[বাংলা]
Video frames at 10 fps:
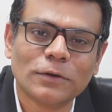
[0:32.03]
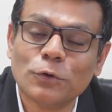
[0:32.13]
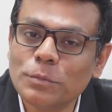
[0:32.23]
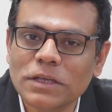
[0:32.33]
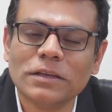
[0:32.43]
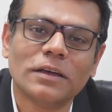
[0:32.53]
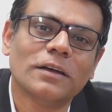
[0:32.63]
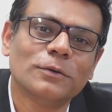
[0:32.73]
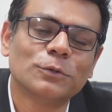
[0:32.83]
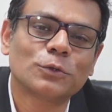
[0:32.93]
খুবই
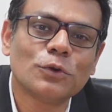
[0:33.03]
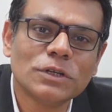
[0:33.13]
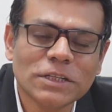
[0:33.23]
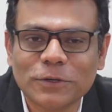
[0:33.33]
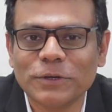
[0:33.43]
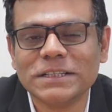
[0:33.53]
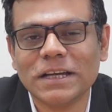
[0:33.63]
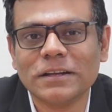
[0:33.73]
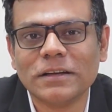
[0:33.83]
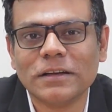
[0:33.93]
উৎকণ্ঠিত হয়ে
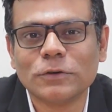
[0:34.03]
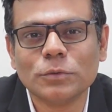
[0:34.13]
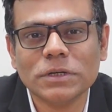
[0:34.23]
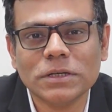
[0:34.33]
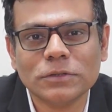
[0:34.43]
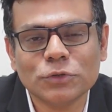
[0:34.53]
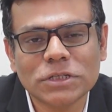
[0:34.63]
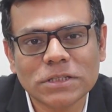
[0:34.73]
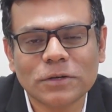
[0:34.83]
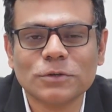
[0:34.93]
যান খুবই
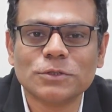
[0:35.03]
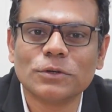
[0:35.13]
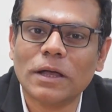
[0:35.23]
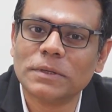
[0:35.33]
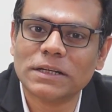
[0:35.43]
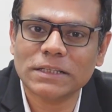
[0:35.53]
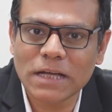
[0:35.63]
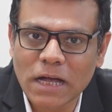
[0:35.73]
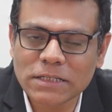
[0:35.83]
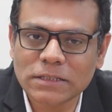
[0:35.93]
দুশ্চিন্তাগ্রস্ত হয়ে আমাদের কাছে
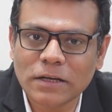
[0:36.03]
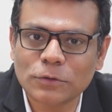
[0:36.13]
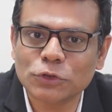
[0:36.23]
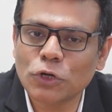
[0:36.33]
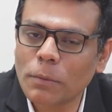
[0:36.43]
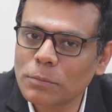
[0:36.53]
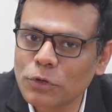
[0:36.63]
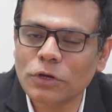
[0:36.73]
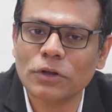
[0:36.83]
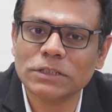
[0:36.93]
আসেন কারণ সবাই
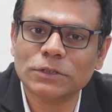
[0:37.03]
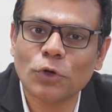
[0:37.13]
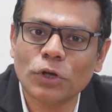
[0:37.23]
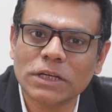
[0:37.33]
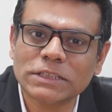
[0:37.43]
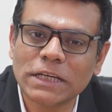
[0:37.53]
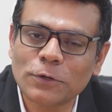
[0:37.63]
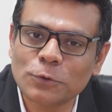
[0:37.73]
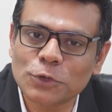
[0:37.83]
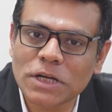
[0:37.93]
মনে করেন যে ত্বকের যে
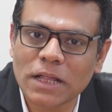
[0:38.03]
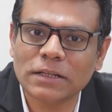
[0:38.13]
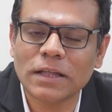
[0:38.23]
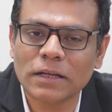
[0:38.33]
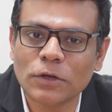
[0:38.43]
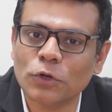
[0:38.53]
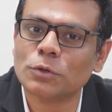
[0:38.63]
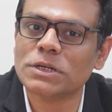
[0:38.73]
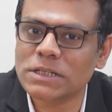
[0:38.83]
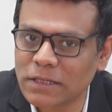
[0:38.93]
কোনো সাদা দাগই হয়তো
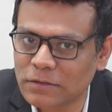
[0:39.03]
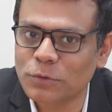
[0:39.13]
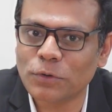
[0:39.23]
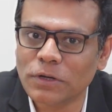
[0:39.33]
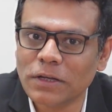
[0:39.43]
বা শ্বেত রোগ